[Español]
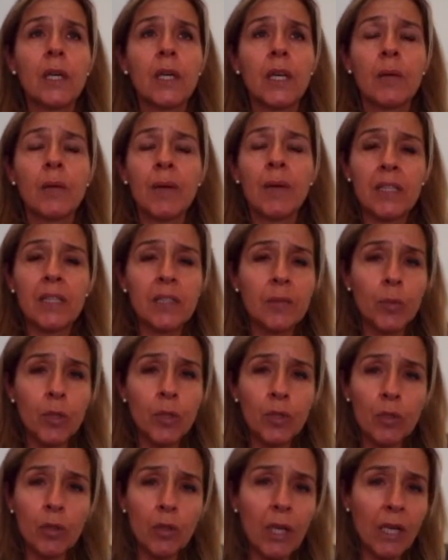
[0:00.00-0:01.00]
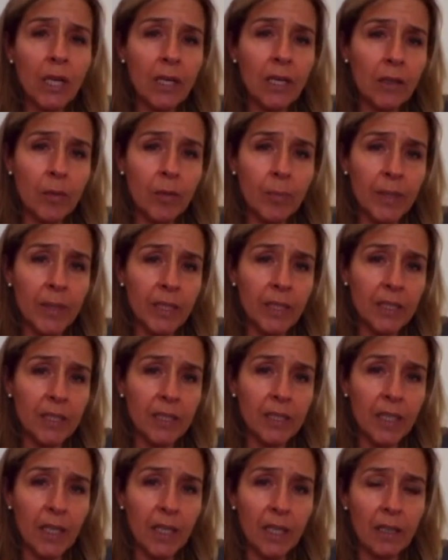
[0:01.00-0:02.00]
que participó de todas las
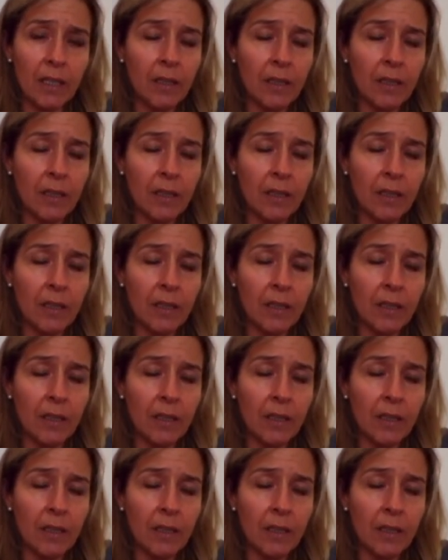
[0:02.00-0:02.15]
competencias